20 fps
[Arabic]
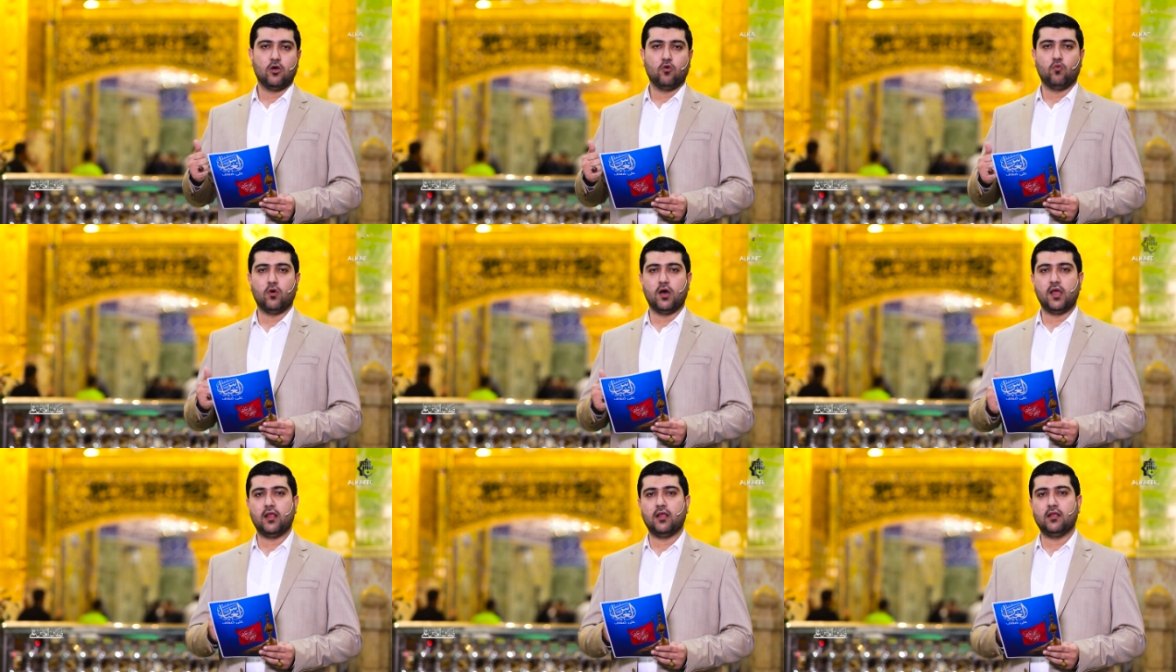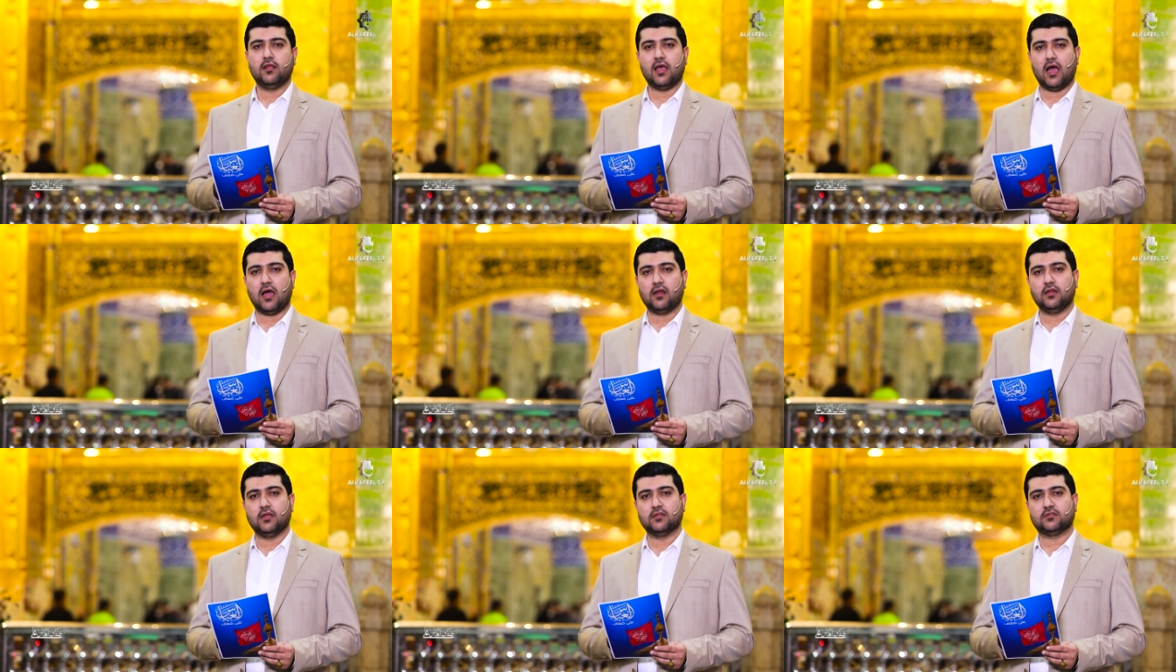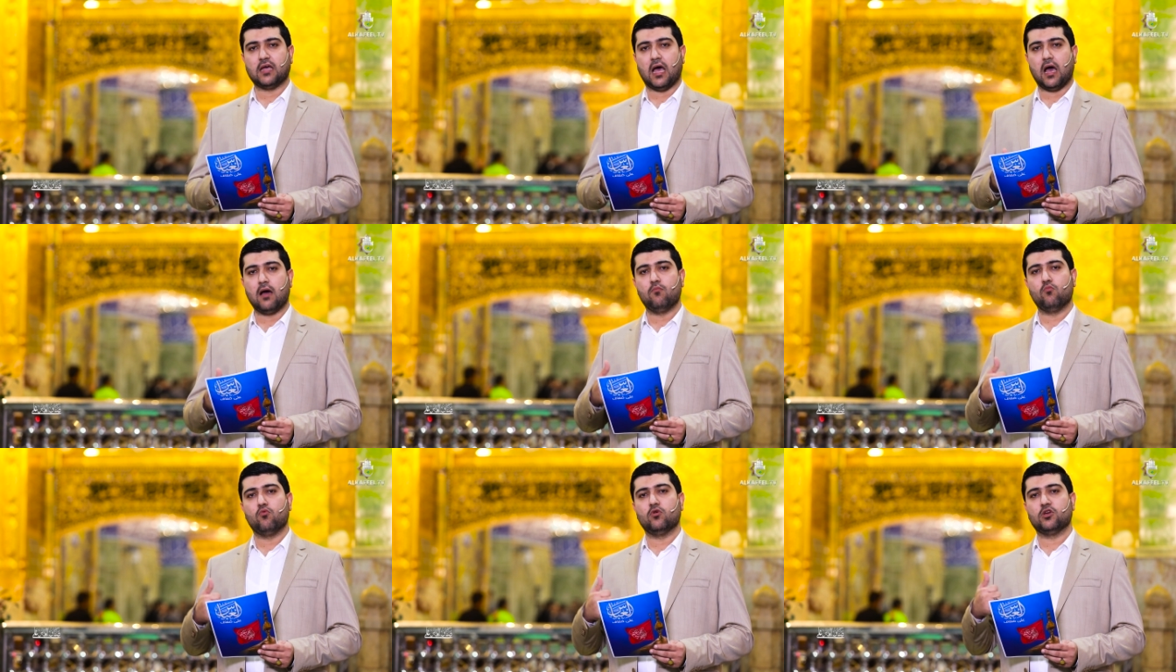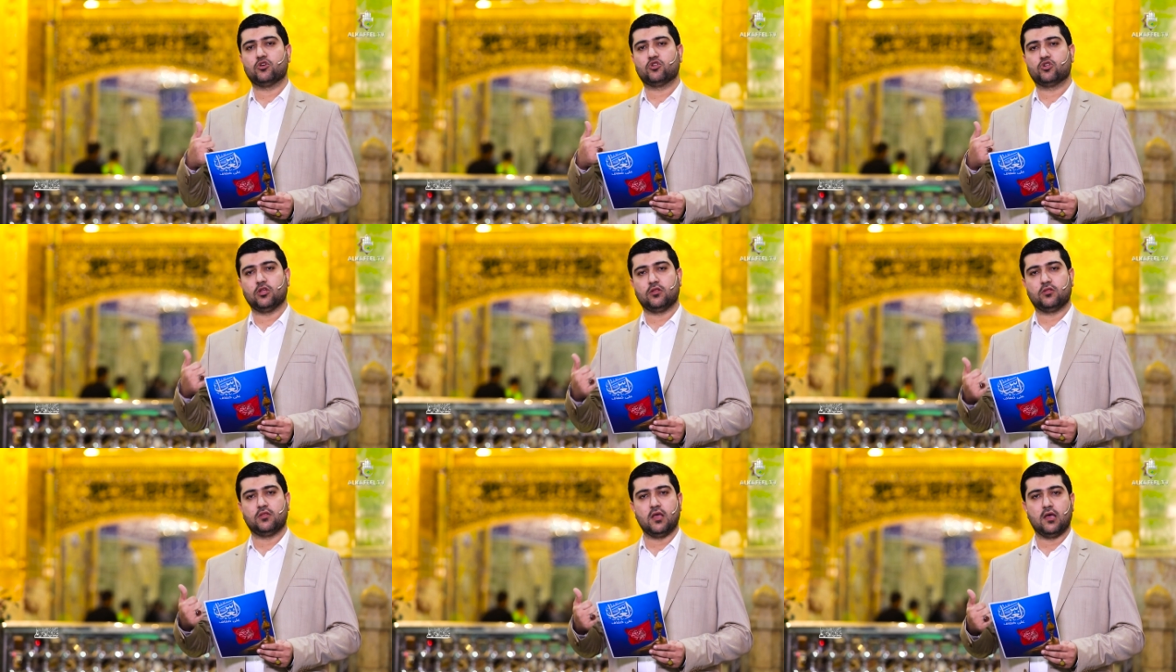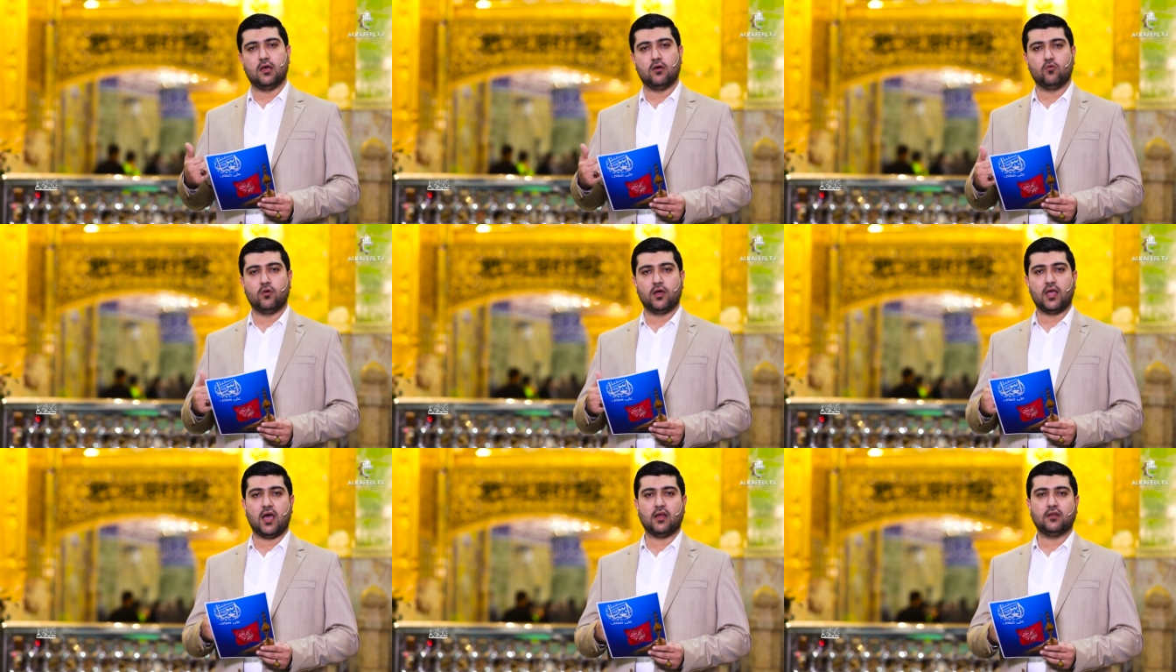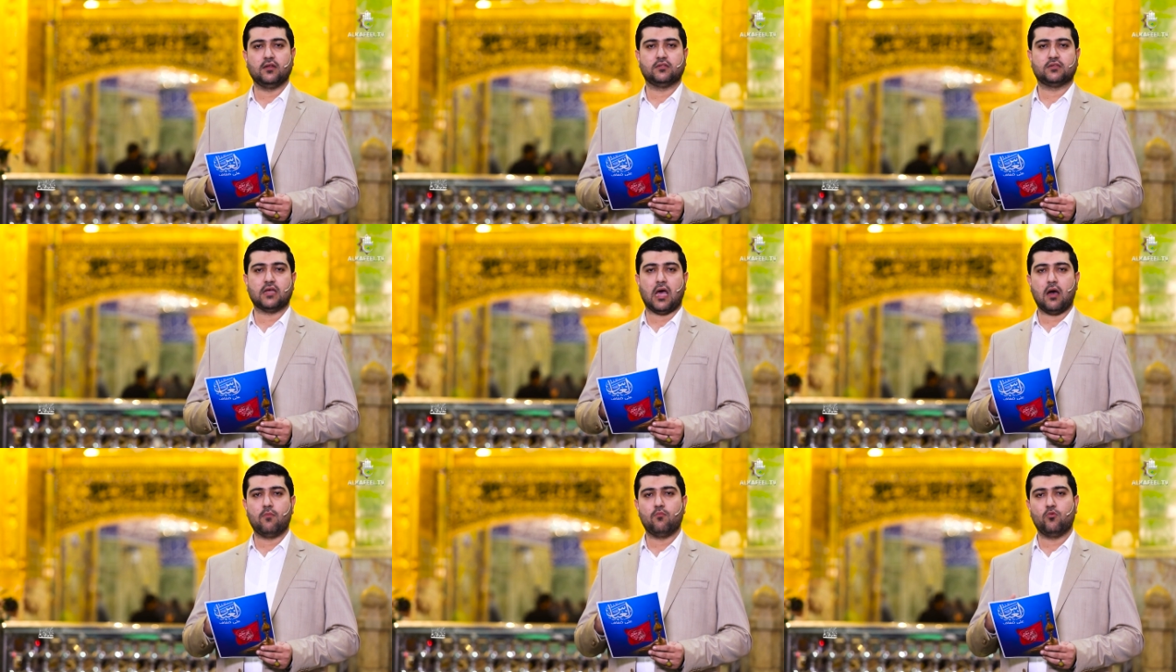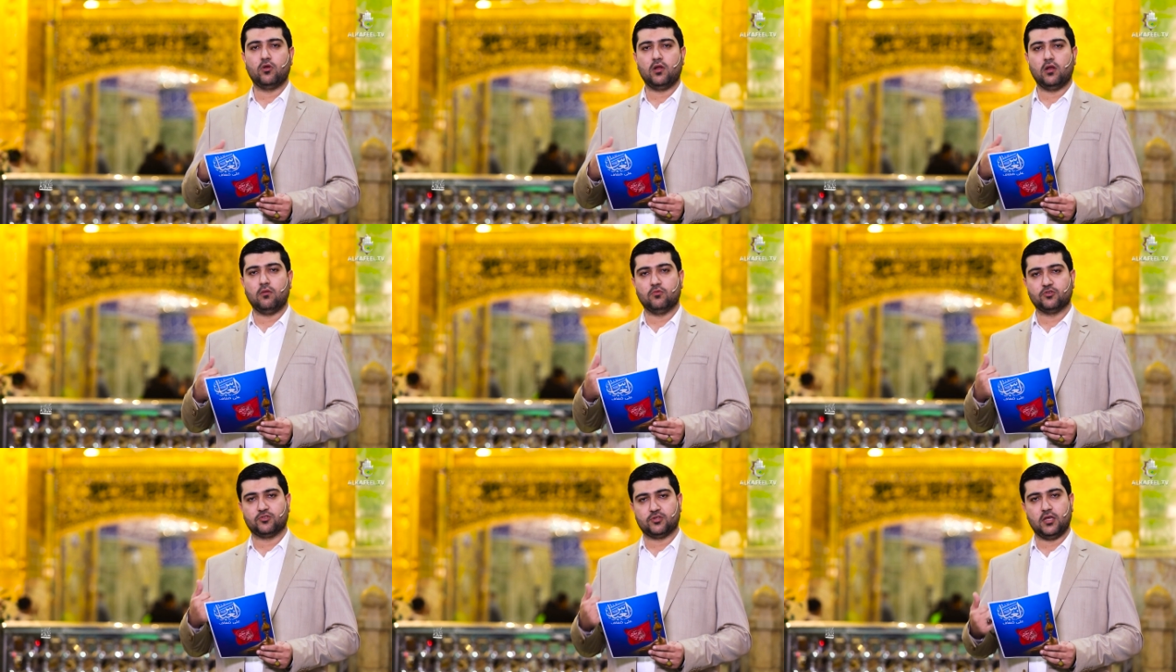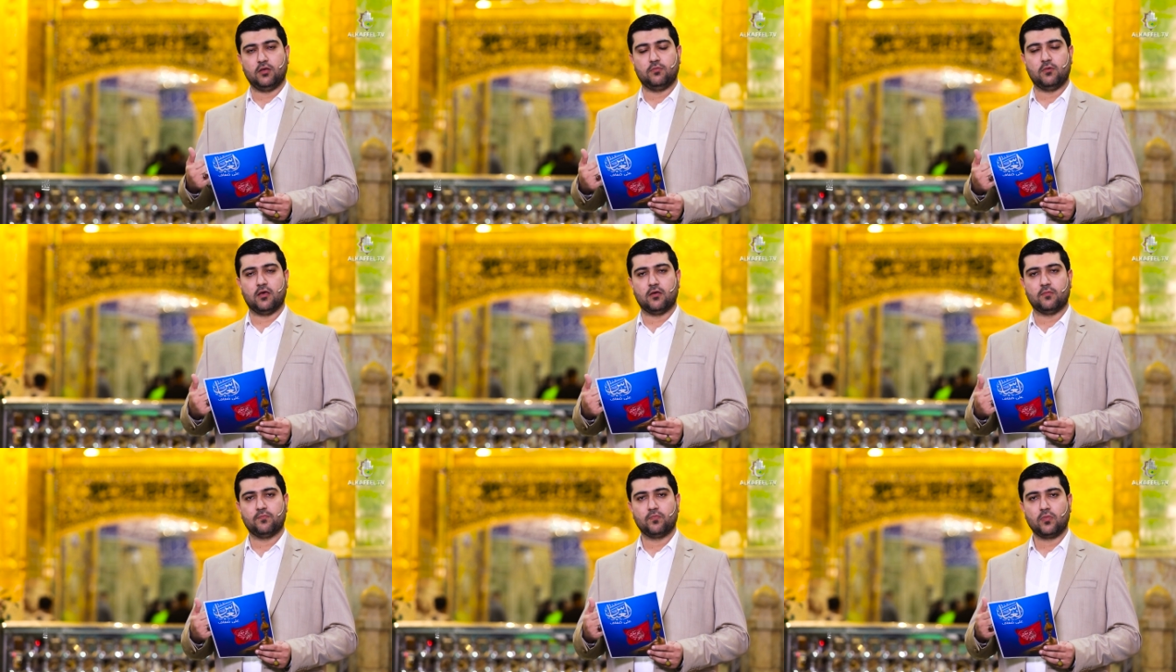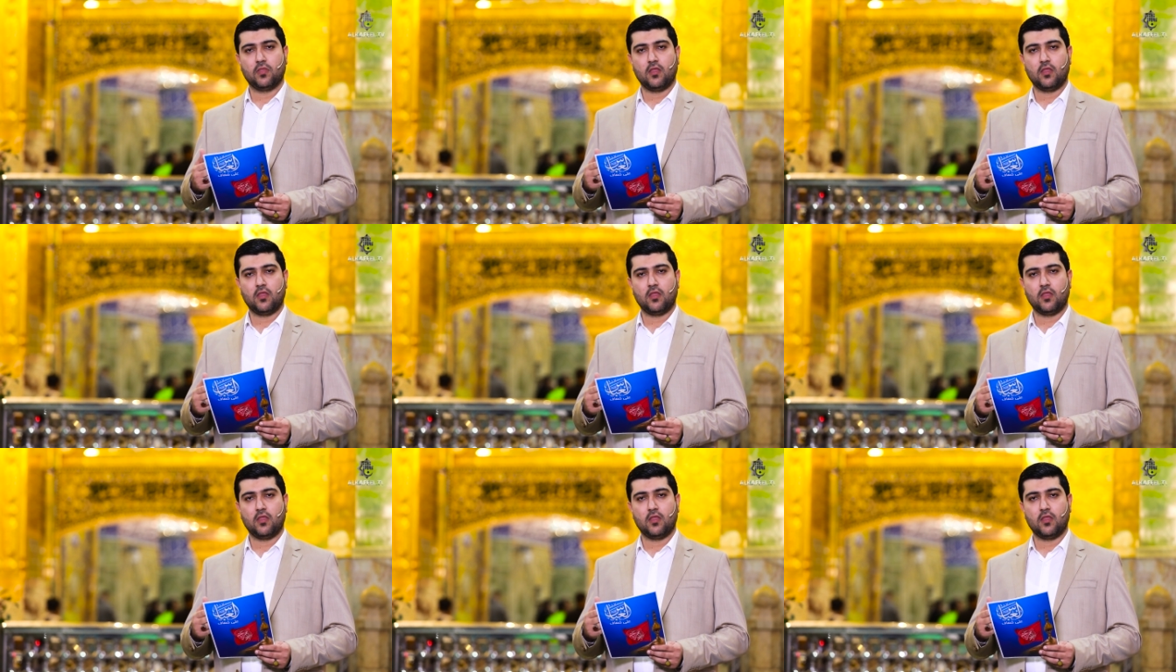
ويعني تحمل الشده ويعني تحمل المصيبه